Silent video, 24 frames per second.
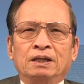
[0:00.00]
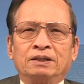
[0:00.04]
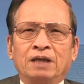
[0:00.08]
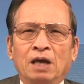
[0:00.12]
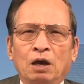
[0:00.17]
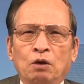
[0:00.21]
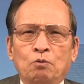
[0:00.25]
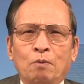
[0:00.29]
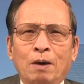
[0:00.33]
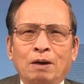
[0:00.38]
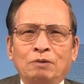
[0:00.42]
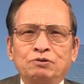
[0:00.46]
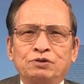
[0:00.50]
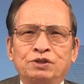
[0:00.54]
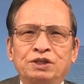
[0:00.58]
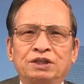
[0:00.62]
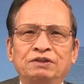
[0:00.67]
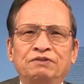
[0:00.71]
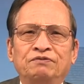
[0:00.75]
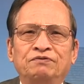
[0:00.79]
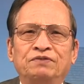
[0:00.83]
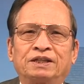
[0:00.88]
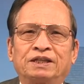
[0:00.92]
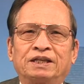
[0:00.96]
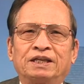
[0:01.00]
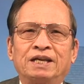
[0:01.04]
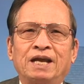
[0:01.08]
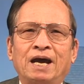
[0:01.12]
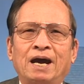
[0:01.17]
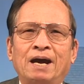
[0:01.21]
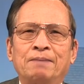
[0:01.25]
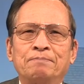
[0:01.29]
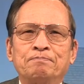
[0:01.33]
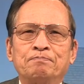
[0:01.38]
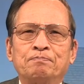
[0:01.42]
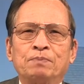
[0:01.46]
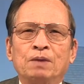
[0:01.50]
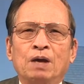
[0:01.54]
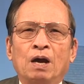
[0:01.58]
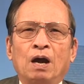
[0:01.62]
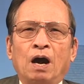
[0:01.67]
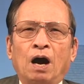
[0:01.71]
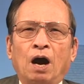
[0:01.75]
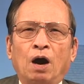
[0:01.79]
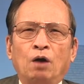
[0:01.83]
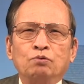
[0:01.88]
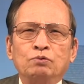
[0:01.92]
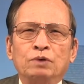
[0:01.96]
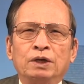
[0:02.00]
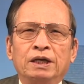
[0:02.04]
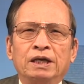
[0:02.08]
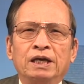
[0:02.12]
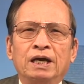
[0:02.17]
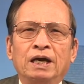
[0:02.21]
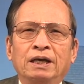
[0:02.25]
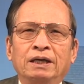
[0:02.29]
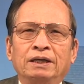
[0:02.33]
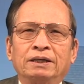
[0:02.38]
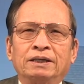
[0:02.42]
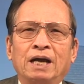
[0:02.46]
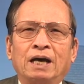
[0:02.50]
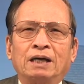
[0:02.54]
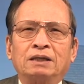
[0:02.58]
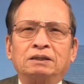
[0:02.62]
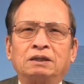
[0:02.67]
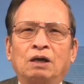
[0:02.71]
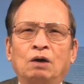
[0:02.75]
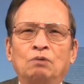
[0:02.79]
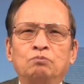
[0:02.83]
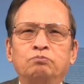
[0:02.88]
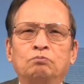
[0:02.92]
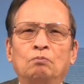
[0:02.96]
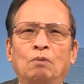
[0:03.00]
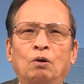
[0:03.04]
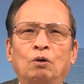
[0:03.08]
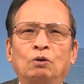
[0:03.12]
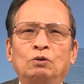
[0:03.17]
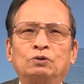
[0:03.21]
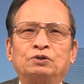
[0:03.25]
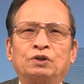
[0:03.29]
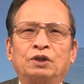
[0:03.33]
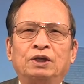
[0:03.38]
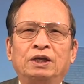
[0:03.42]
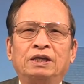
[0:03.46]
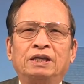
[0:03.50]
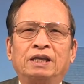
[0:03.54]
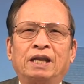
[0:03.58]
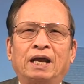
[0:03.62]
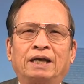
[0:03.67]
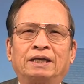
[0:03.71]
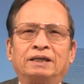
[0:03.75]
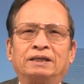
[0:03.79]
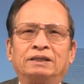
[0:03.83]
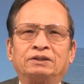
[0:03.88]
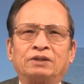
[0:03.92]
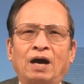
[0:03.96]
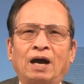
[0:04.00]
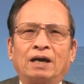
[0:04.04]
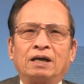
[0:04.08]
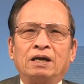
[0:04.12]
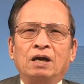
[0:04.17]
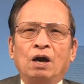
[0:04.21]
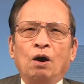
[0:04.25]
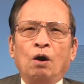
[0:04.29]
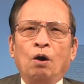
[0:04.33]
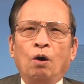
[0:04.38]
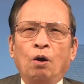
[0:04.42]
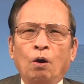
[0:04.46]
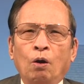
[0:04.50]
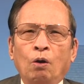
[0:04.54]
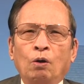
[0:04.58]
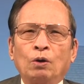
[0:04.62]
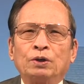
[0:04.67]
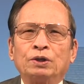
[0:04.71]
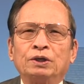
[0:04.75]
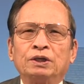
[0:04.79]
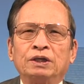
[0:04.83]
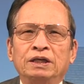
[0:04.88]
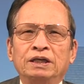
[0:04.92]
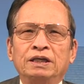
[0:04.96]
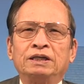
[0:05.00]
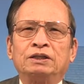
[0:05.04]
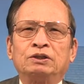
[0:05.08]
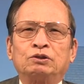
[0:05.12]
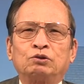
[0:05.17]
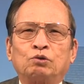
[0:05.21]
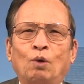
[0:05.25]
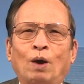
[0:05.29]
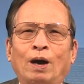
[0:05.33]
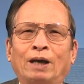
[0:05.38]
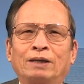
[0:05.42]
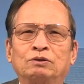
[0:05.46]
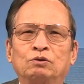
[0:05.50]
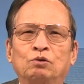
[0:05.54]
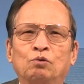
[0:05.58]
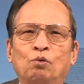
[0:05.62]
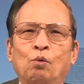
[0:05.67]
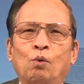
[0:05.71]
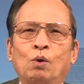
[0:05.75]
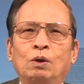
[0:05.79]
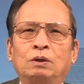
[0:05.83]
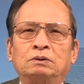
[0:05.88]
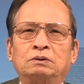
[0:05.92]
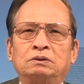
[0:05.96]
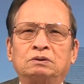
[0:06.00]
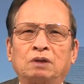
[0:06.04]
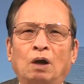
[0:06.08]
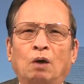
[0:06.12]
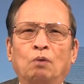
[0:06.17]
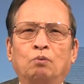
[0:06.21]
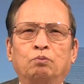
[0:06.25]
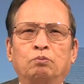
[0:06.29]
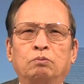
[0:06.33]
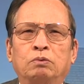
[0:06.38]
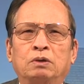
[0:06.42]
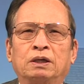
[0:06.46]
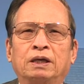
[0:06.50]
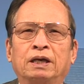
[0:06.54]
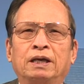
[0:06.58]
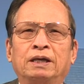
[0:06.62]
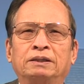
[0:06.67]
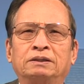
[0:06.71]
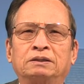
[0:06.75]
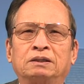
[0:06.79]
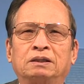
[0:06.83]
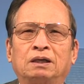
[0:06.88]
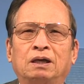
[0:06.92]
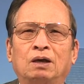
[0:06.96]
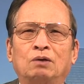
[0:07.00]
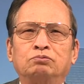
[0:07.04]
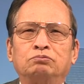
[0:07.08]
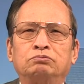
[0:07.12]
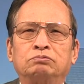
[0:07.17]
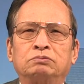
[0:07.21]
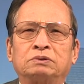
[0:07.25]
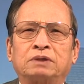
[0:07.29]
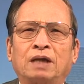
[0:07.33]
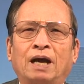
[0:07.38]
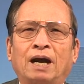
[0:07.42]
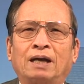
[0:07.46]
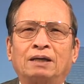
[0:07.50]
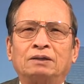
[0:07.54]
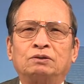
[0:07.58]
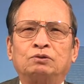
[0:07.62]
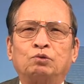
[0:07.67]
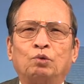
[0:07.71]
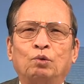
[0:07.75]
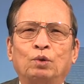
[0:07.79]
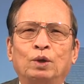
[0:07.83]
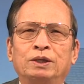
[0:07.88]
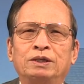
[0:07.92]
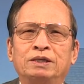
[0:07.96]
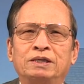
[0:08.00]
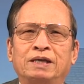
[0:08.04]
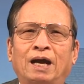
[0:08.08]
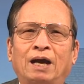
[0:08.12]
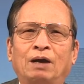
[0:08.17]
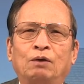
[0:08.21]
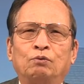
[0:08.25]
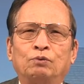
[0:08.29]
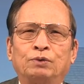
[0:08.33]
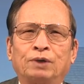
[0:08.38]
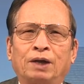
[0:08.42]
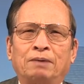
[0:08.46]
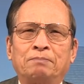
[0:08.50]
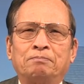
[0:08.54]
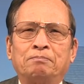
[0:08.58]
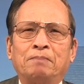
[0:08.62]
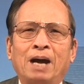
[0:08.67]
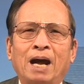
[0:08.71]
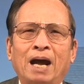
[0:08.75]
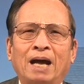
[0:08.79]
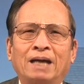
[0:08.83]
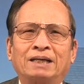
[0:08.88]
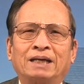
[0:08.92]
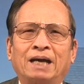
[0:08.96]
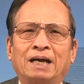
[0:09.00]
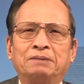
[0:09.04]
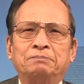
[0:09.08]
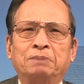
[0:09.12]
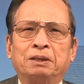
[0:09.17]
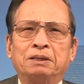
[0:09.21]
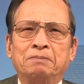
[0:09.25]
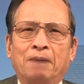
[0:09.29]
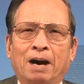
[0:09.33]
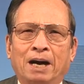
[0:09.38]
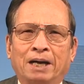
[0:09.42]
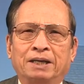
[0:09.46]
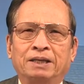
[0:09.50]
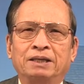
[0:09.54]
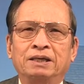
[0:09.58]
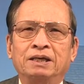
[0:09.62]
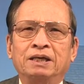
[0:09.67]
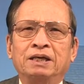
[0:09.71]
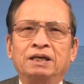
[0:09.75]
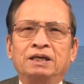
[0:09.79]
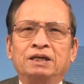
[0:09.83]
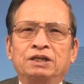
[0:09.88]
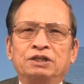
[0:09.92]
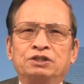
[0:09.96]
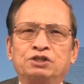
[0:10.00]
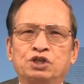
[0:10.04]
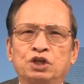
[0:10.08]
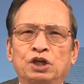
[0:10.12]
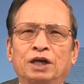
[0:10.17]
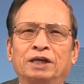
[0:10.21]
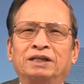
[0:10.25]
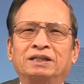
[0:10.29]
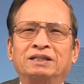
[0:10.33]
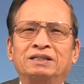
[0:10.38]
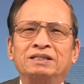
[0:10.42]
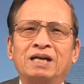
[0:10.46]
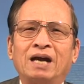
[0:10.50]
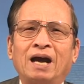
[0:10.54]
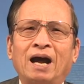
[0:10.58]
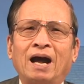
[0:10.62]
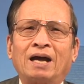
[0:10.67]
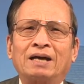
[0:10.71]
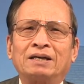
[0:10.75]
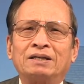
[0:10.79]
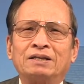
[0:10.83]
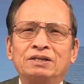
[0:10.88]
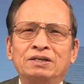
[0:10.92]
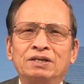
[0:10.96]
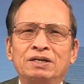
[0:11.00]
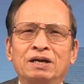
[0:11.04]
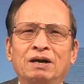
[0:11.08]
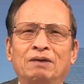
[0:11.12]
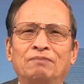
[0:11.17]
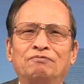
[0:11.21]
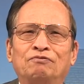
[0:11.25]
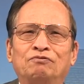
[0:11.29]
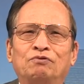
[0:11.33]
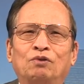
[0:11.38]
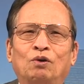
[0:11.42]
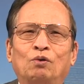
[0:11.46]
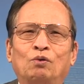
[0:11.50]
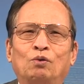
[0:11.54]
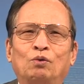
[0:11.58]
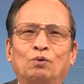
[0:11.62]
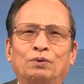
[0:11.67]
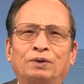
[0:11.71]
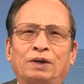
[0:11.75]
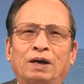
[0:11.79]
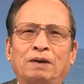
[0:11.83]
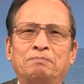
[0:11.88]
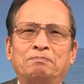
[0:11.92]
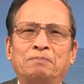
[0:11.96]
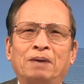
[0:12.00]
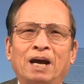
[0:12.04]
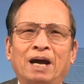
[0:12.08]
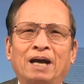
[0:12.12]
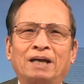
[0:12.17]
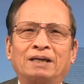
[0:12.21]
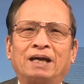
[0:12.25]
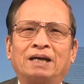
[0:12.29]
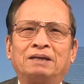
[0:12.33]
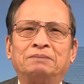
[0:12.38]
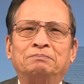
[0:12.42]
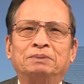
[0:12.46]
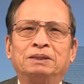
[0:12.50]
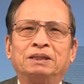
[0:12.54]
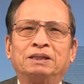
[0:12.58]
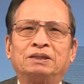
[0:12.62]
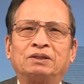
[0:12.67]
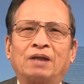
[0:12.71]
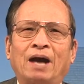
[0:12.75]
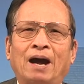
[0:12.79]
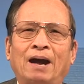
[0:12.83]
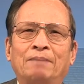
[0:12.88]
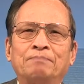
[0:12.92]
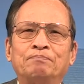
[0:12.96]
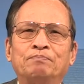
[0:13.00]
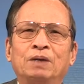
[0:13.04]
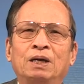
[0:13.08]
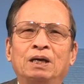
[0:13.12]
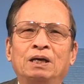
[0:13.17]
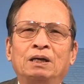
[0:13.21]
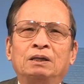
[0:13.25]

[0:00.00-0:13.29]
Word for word: Theo báo chí Việt Nam, ông Nghĩa đã công bố tin này tại Hội nghị Toàn quốc Tổng kết công tác tuyên giáo năm 2017, triển khai nhiệm vụ năm 2018